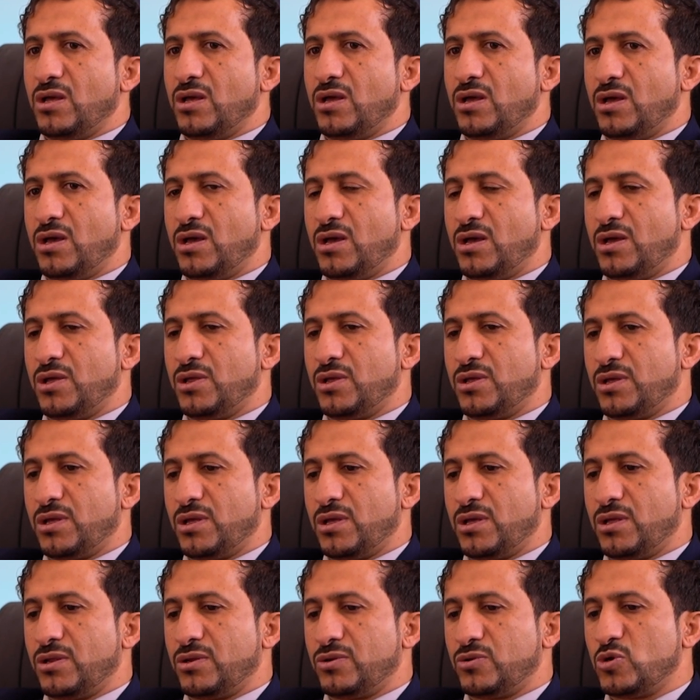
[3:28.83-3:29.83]

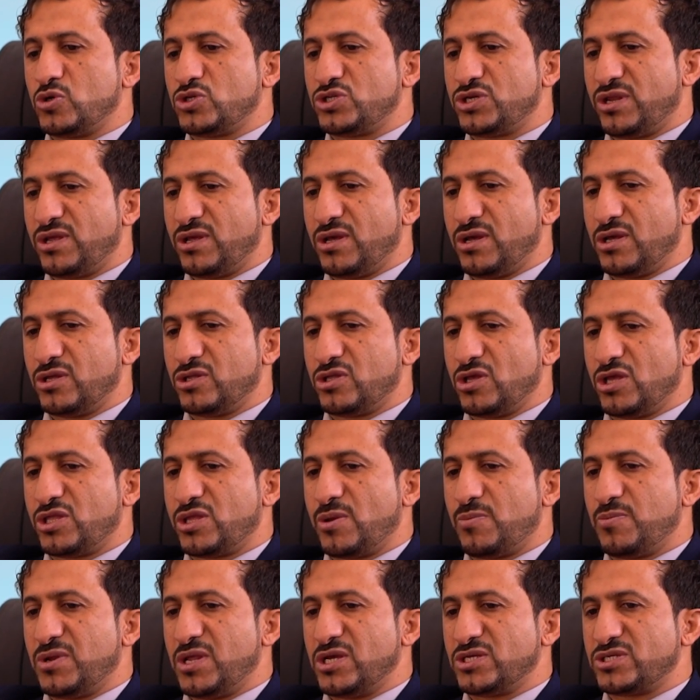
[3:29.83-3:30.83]
آه، نشر
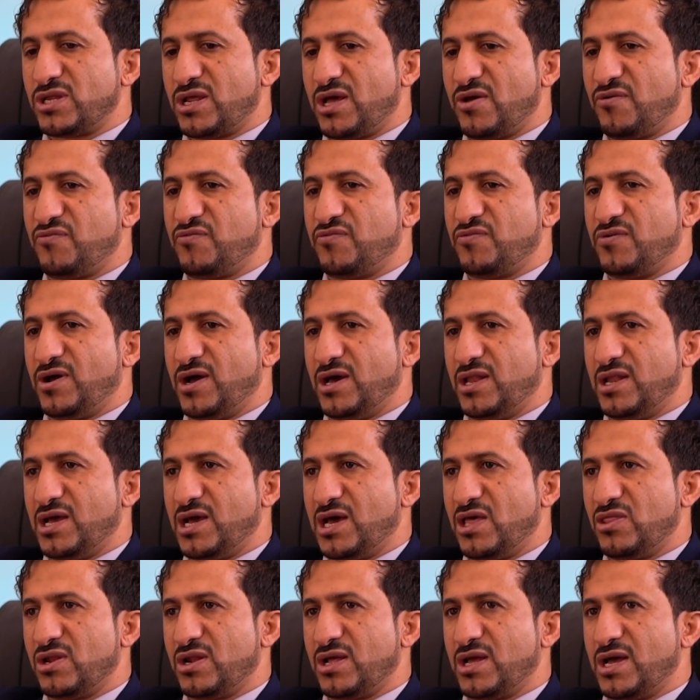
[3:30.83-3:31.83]
يتم الإشراف على
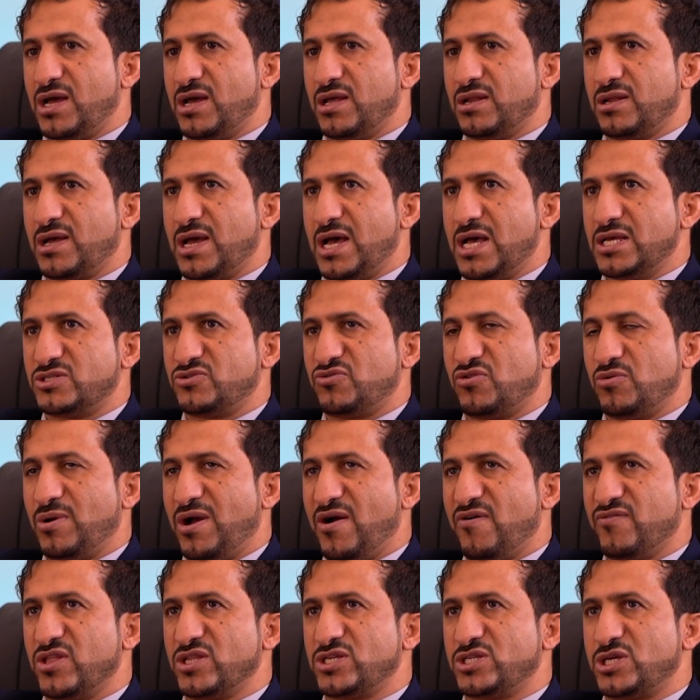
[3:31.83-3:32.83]
هذا الغاز في
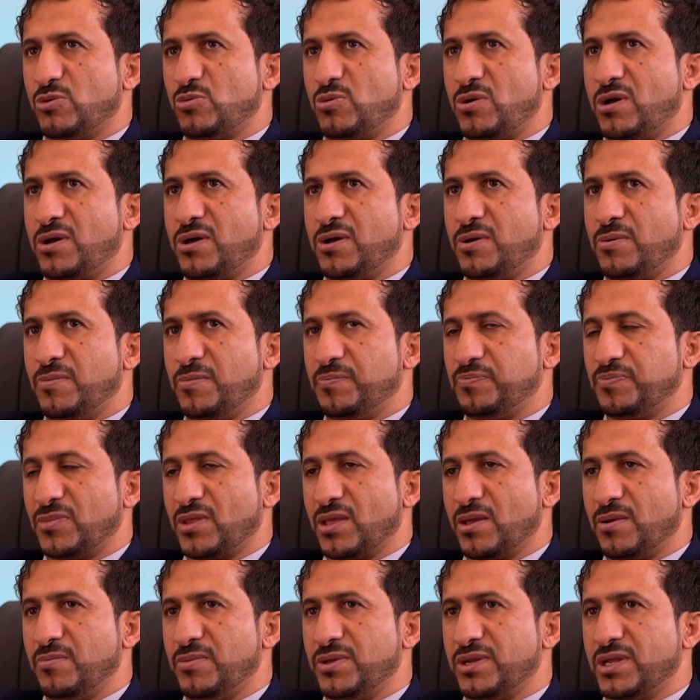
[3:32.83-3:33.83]
محافظة شبوة
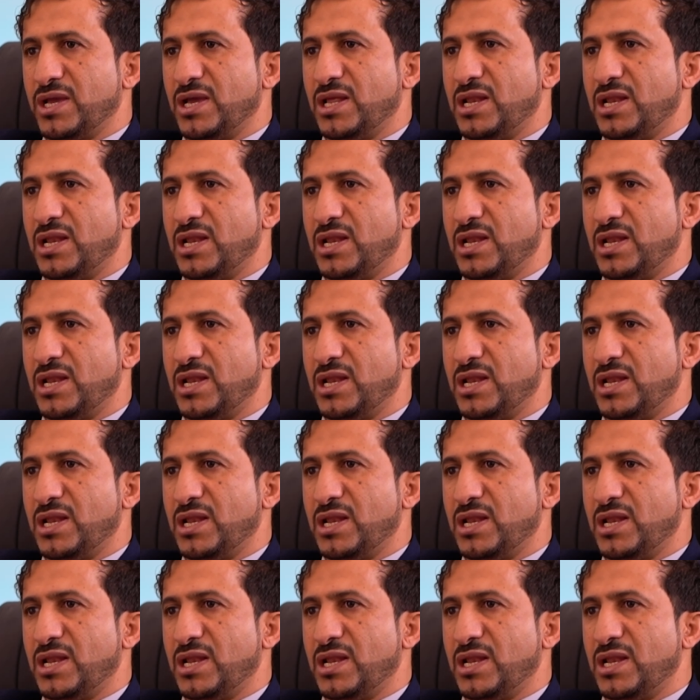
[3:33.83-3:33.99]
من